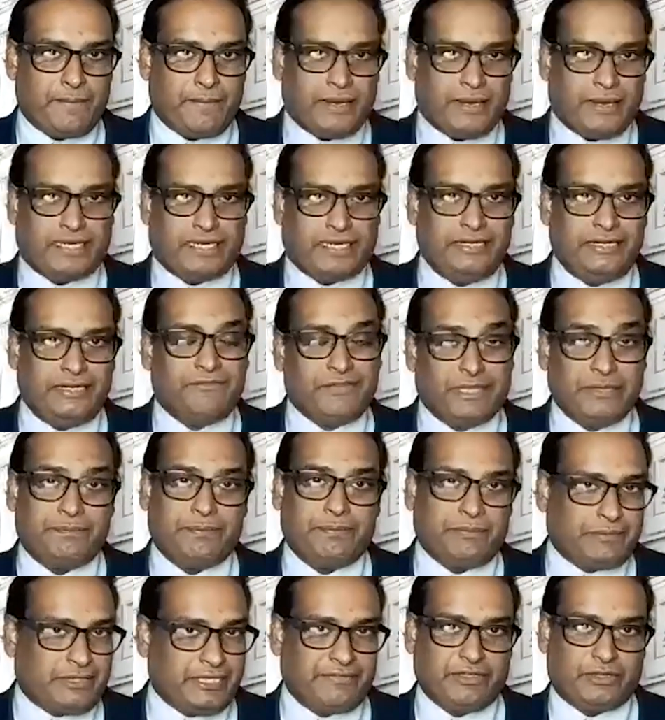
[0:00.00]
மக்கள்
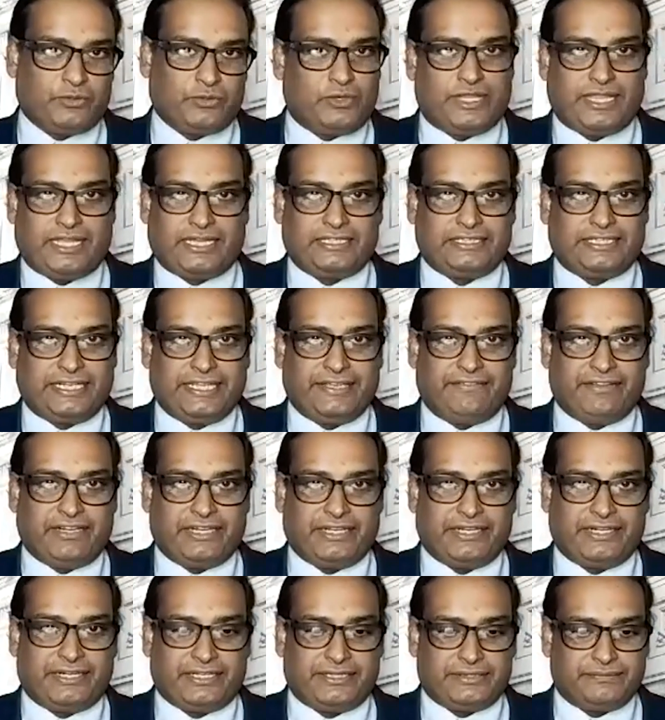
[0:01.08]
விருப்பம் தெரிவித்துள்ளதாக தெரிய
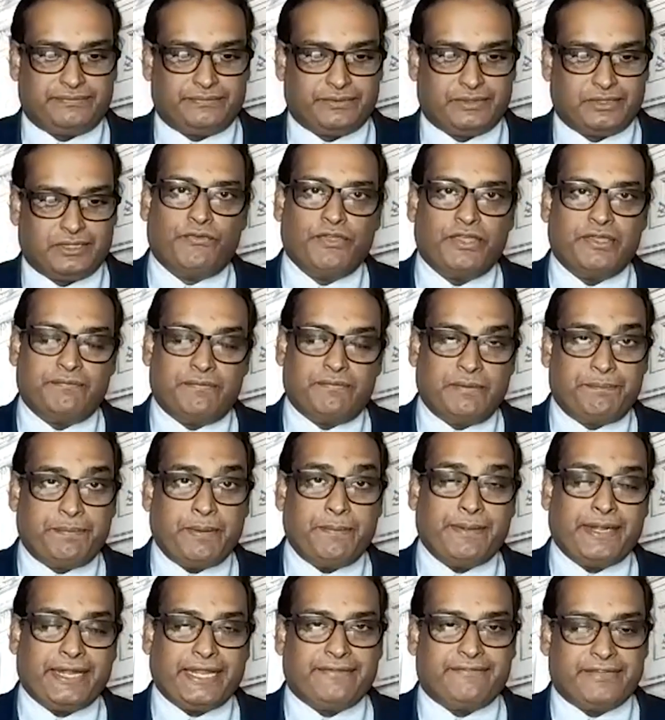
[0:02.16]
வருகின்றது புவி
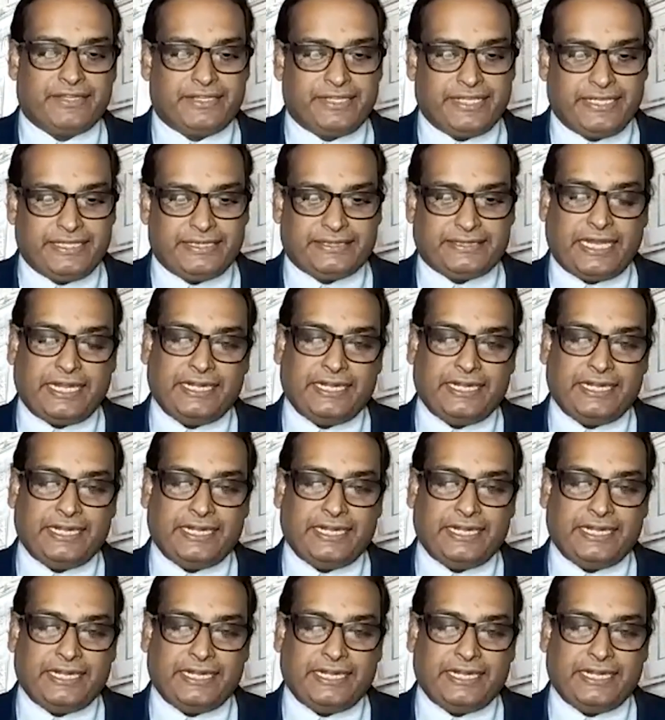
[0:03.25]
வெப்பமடைவதை